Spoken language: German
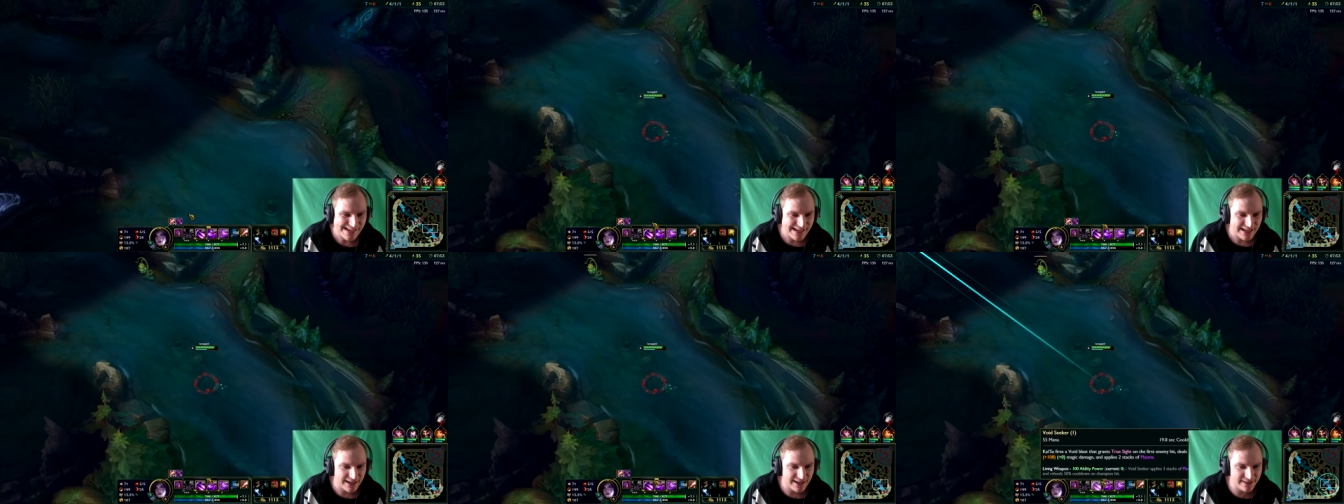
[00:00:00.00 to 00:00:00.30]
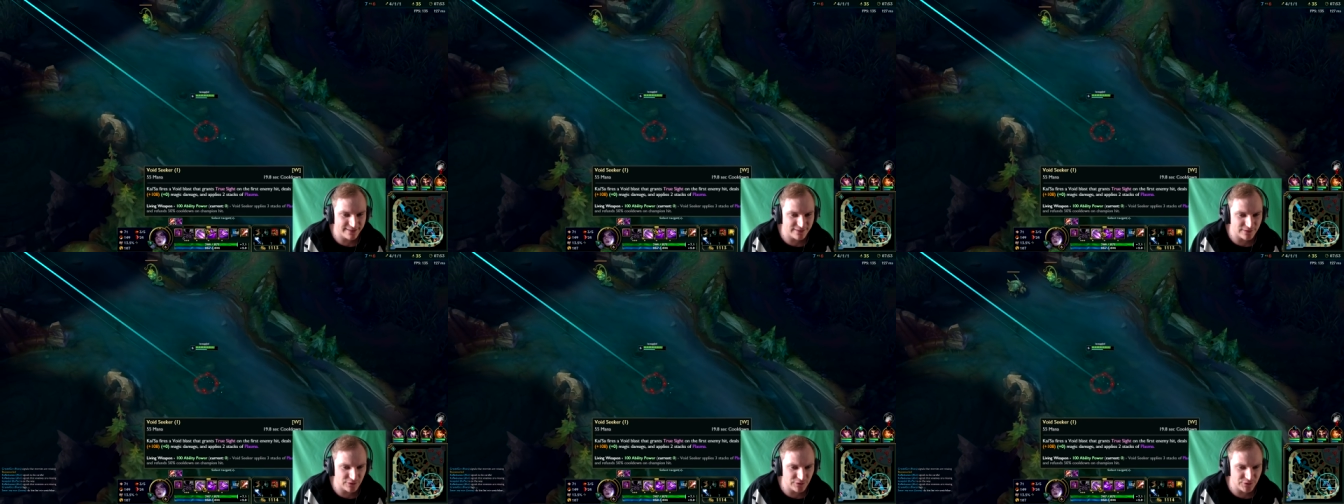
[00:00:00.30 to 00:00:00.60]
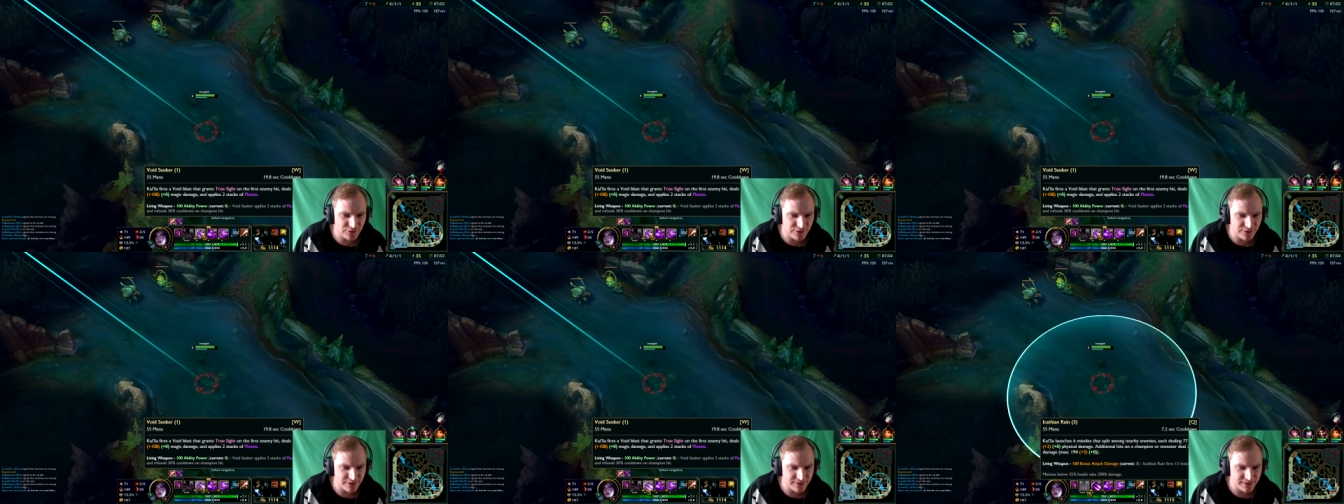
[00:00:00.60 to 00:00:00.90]

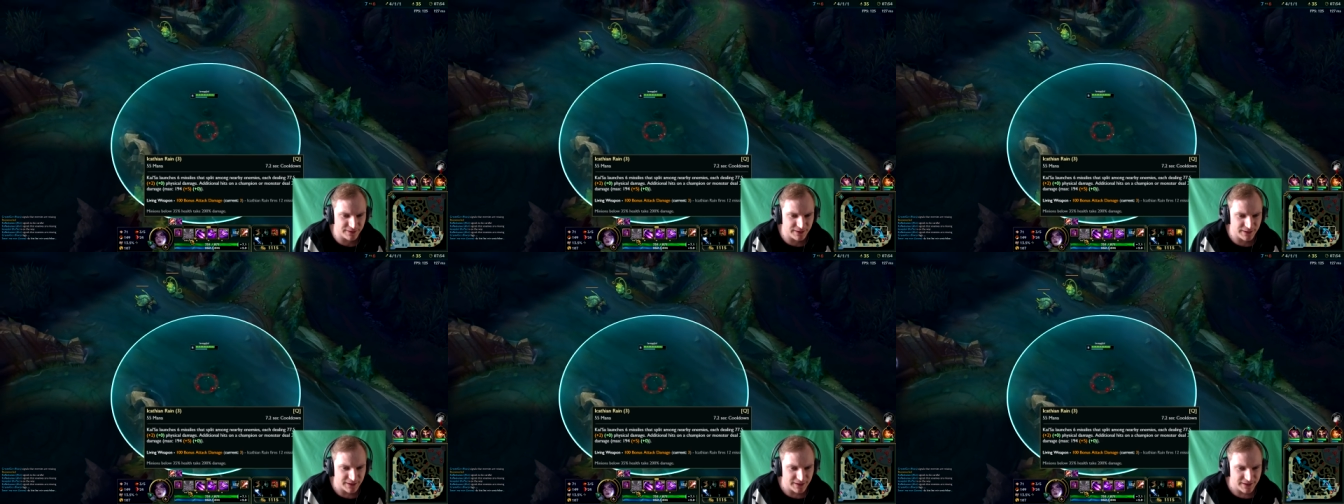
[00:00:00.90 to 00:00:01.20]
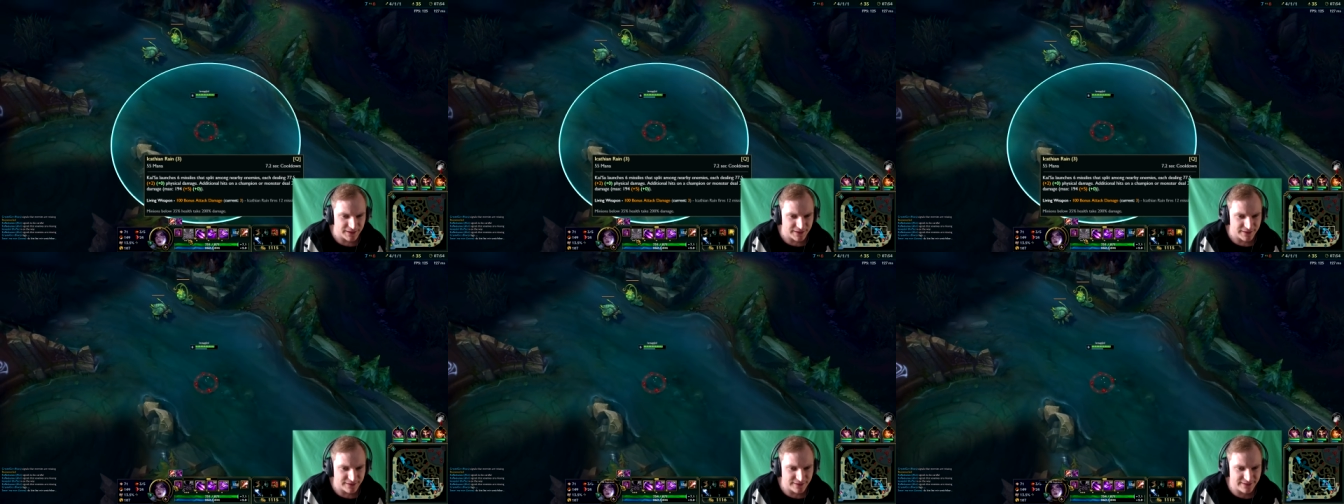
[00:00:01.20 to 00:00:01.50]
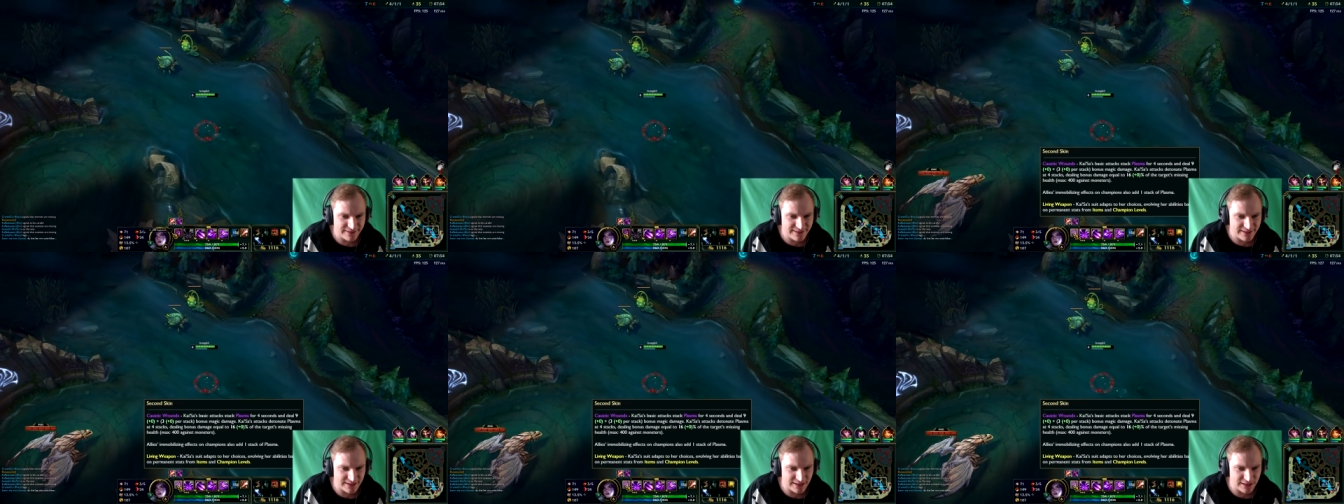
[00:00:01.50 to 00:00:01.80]
Ansonsten,
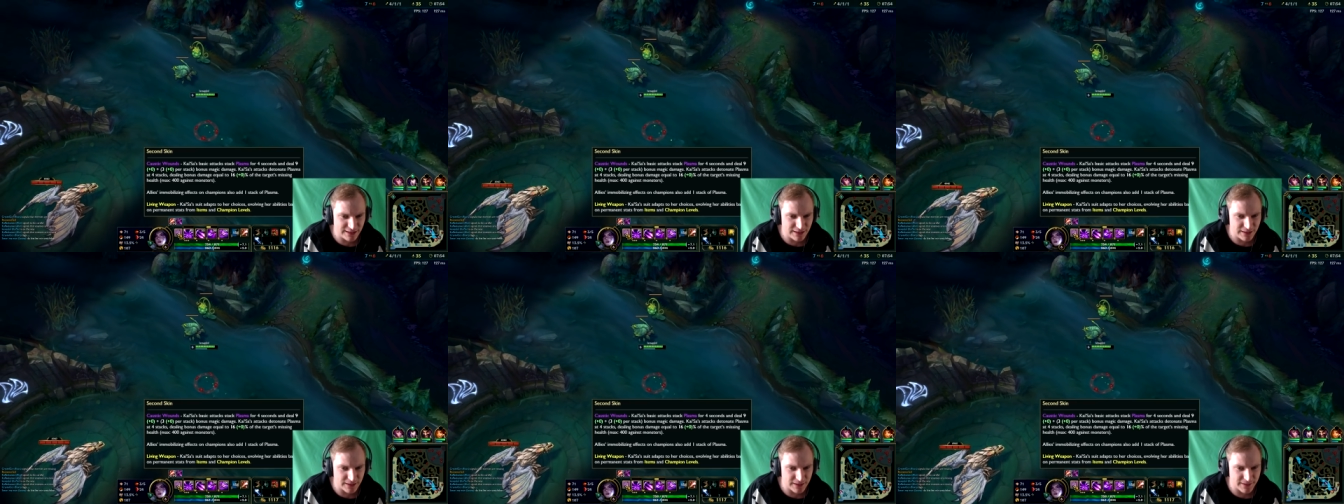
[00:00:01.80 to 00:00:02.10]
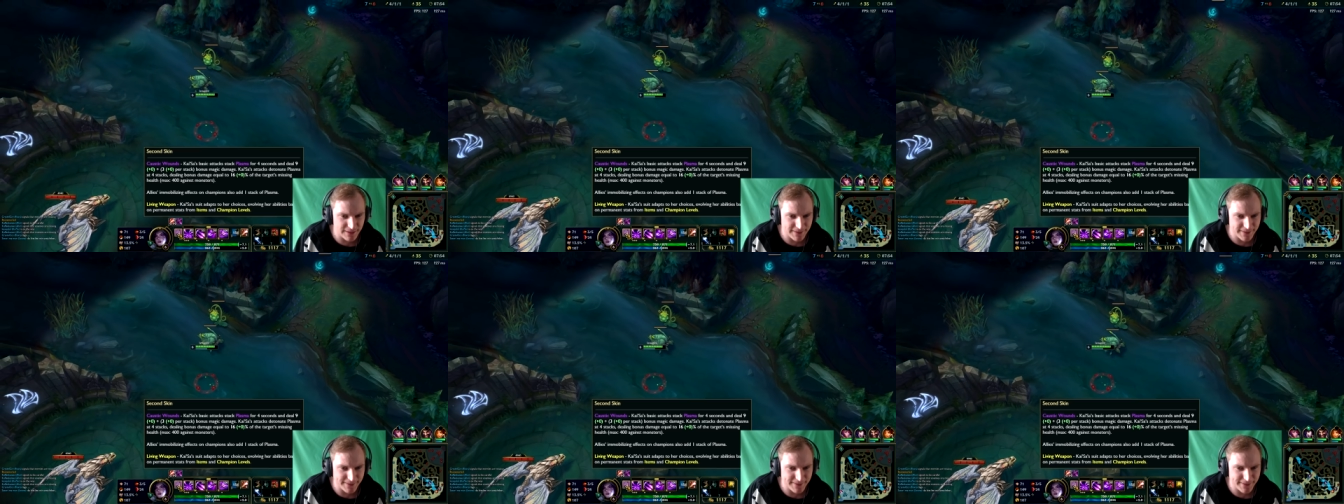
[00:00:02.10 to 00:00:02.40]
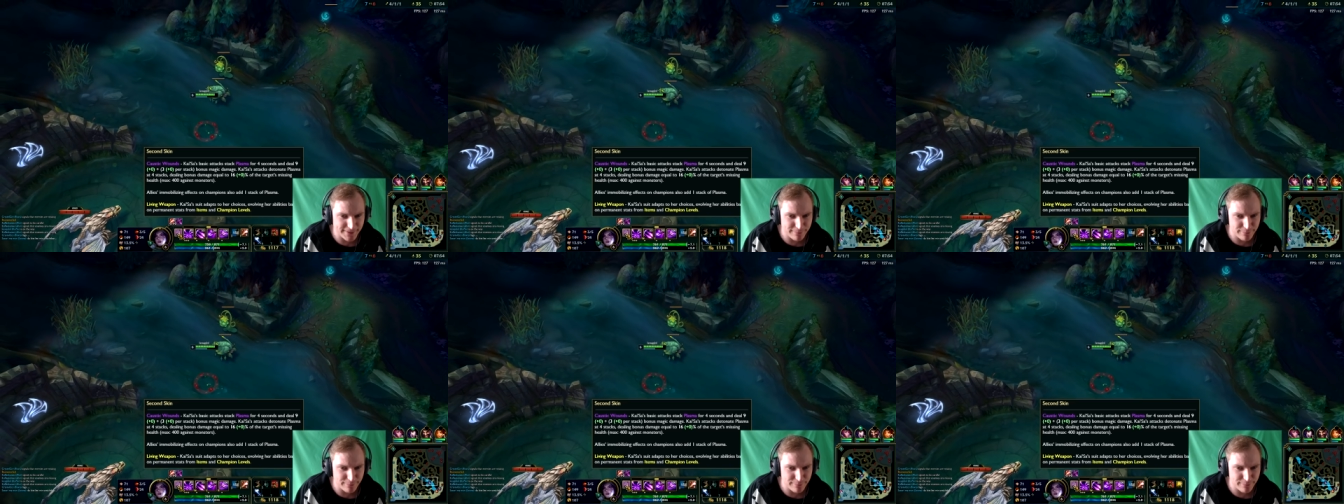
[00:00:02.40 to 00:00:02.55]
die äh,